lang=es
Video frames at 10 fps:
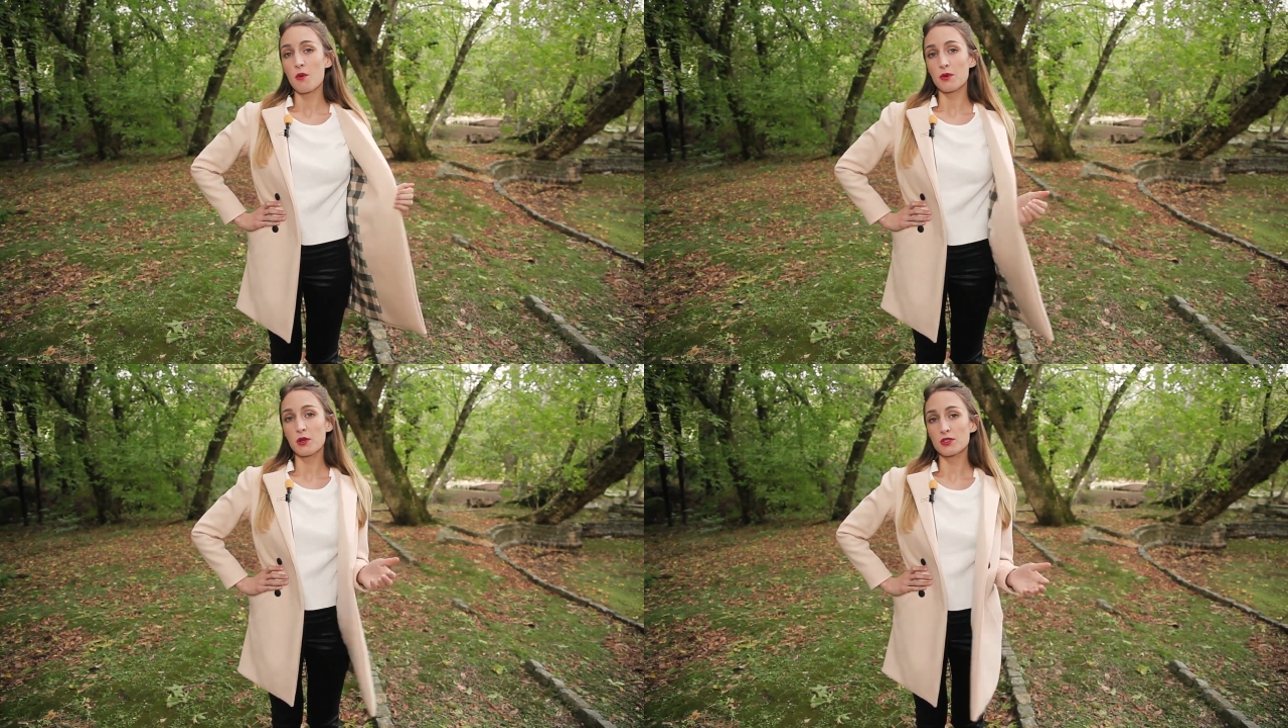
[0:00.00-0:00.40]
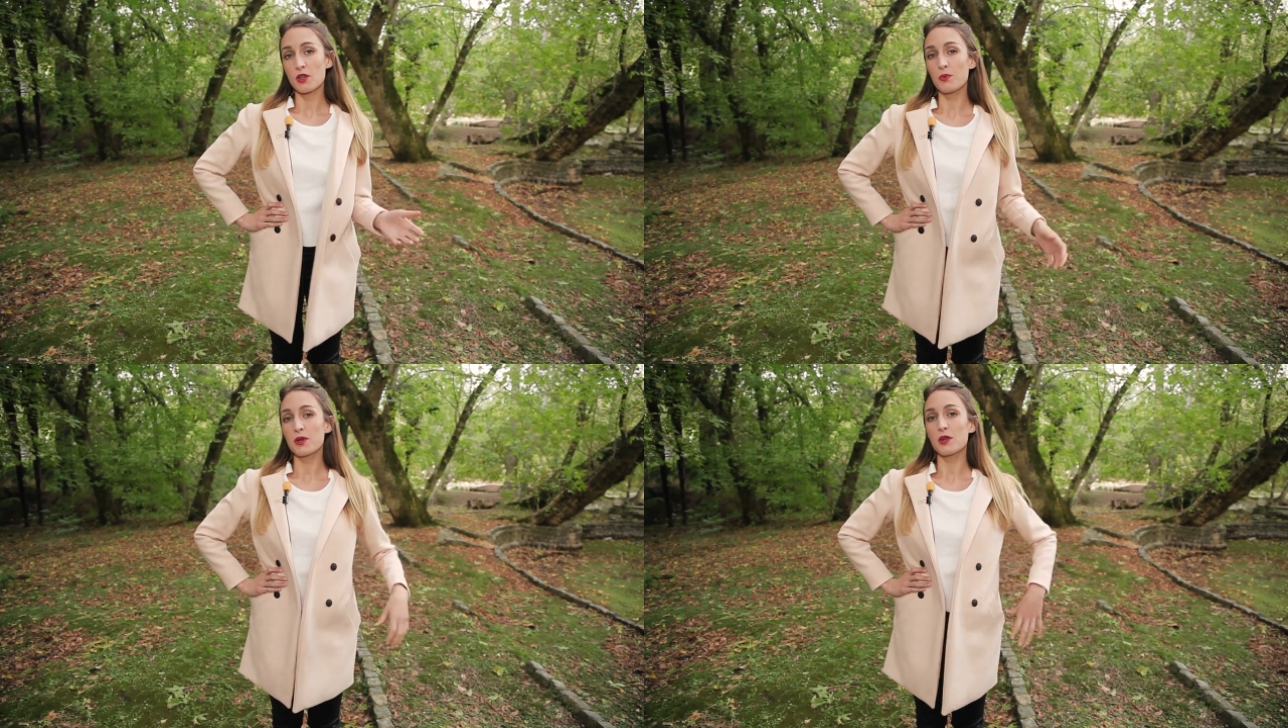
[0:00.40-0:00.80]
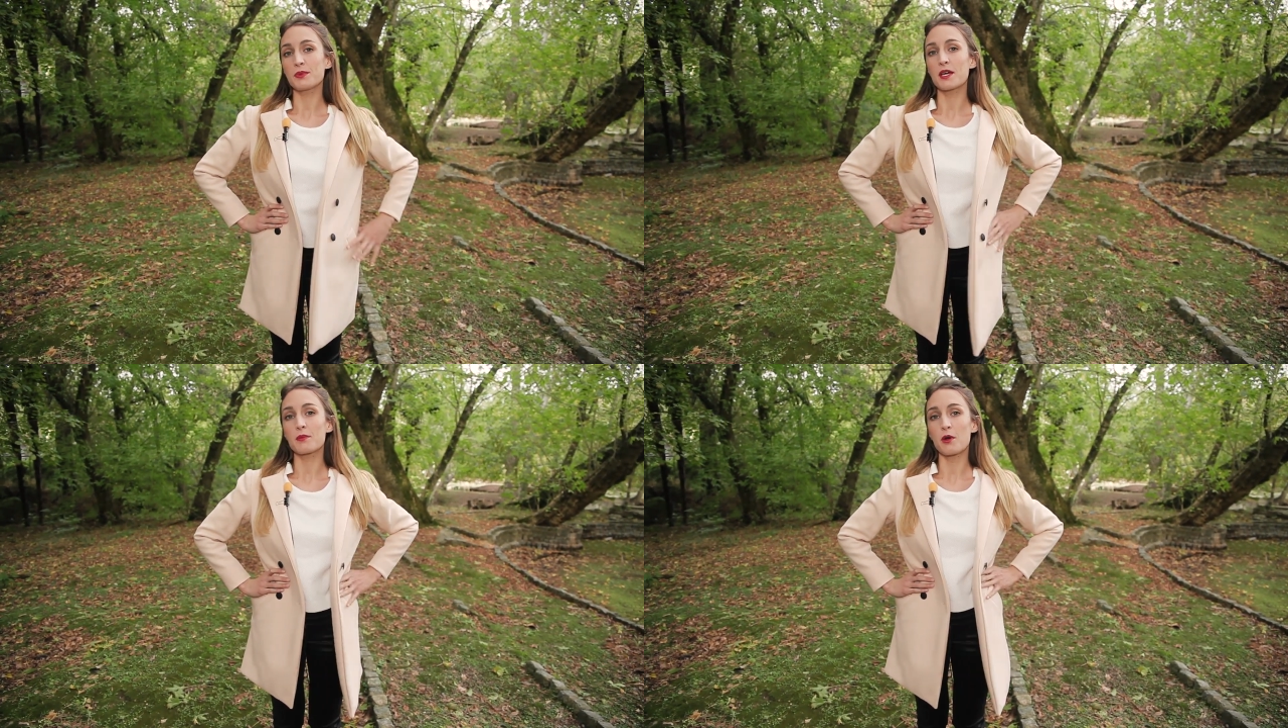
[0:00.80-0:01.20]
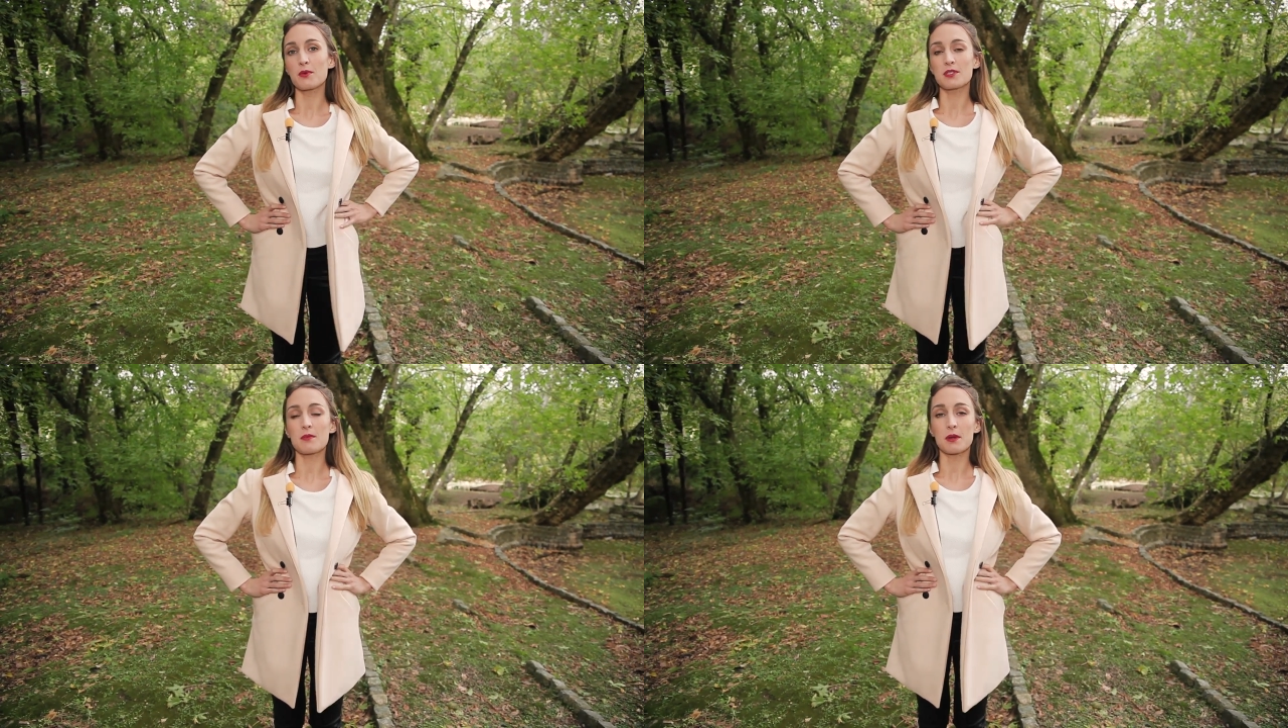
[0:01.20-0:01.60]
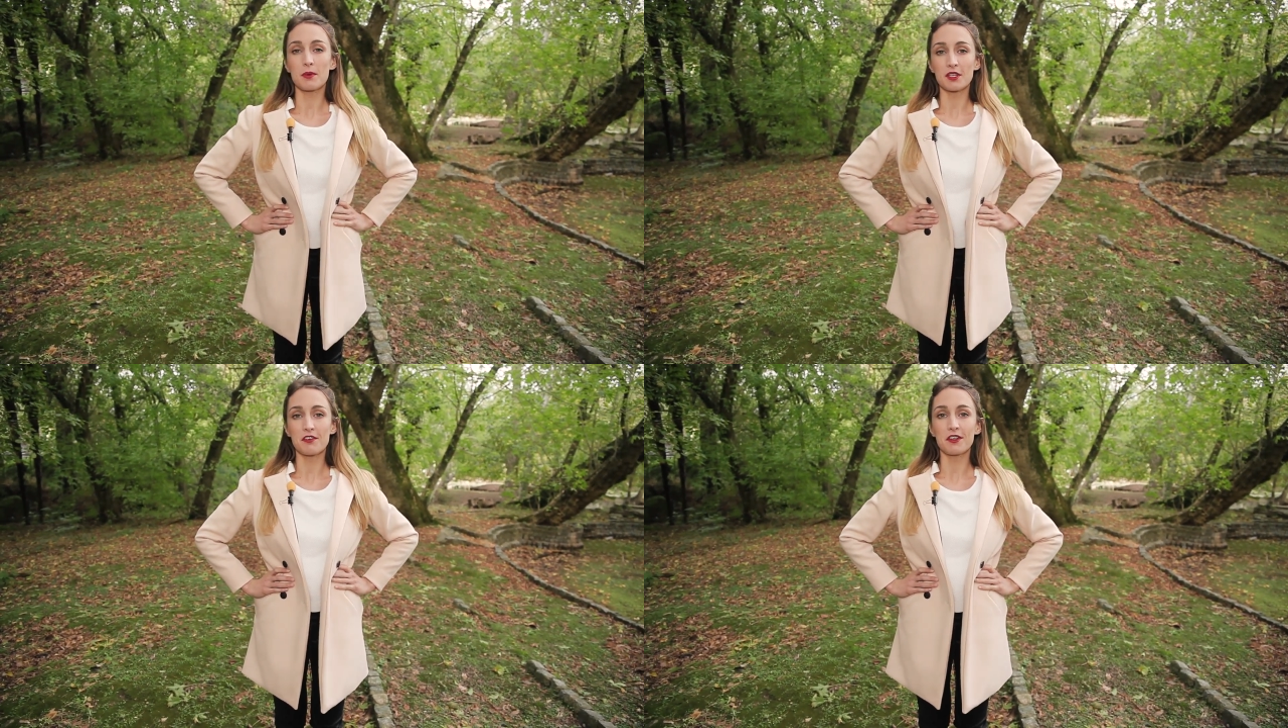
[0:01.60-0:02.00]
pero si no pueden optar, como siempre,
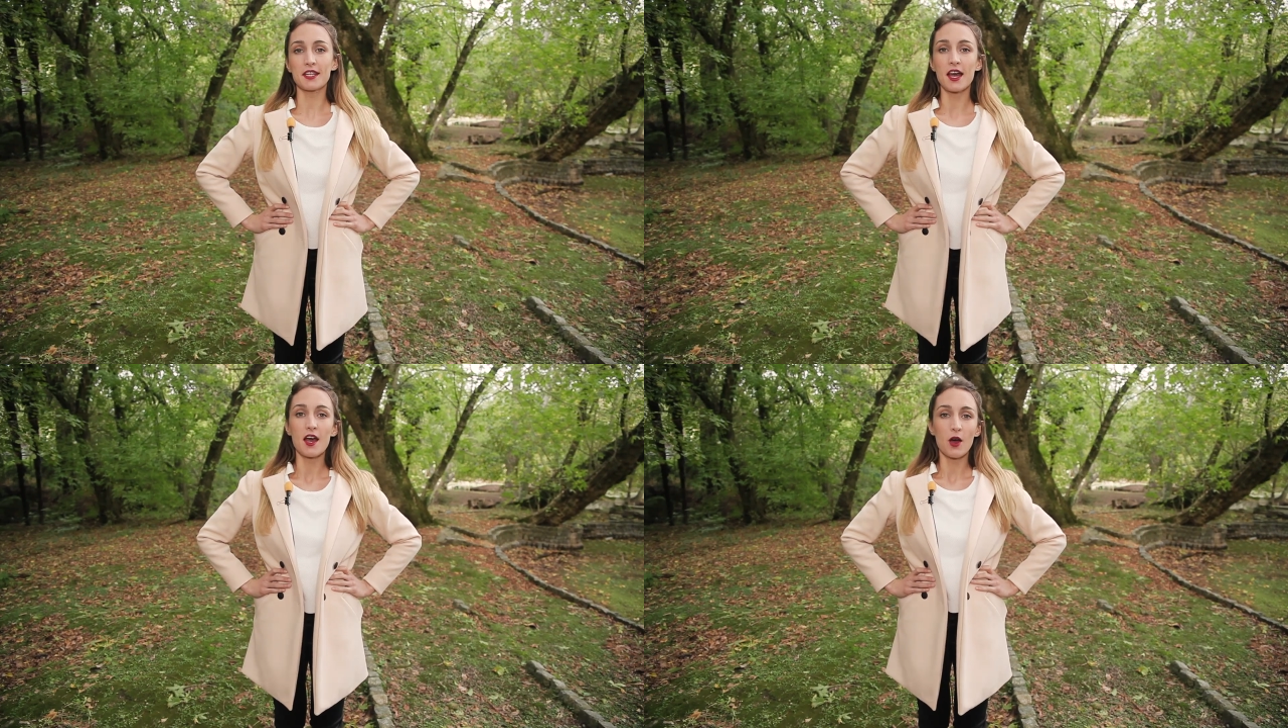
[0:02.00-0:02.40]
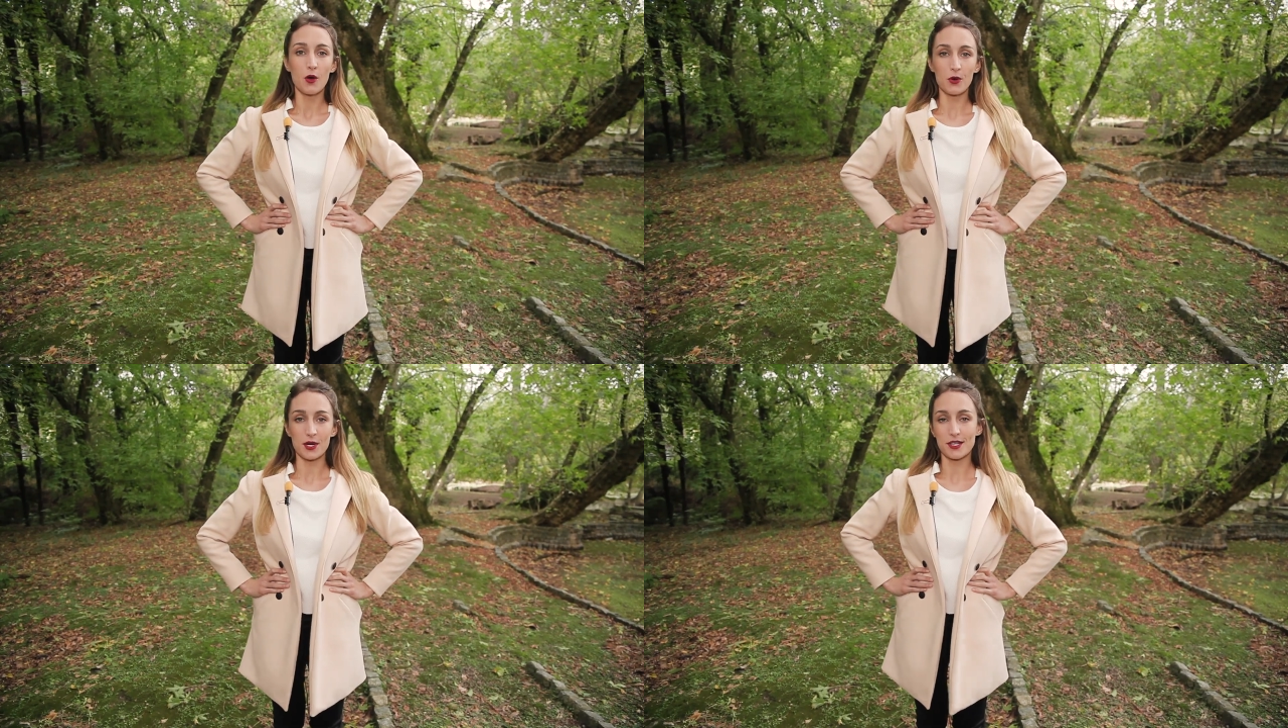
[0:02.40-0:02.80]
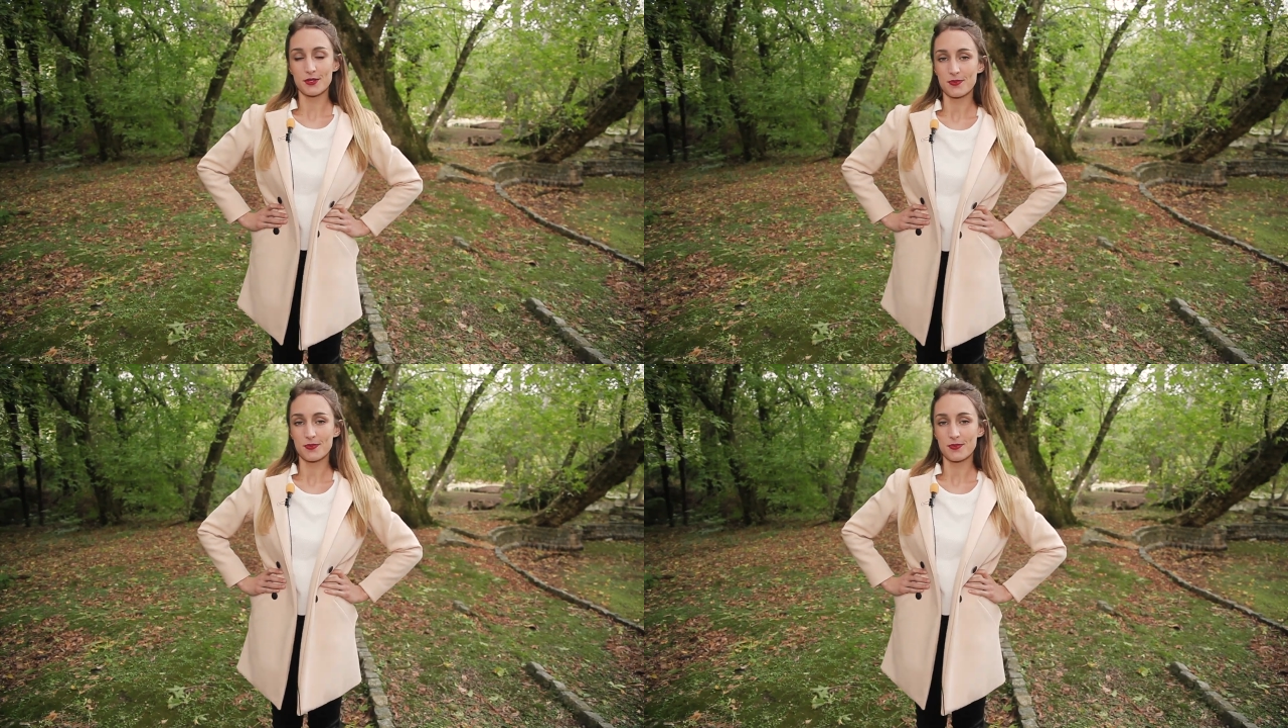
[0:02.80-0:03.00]
por tafeta o raso.